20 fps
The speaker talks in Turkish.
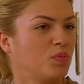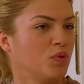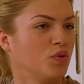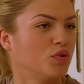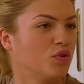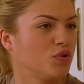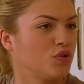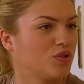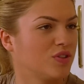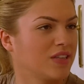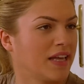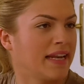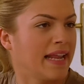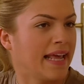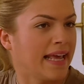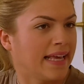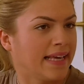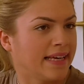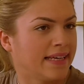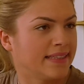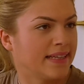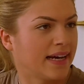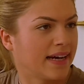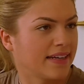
Bunun üstüne ne iyi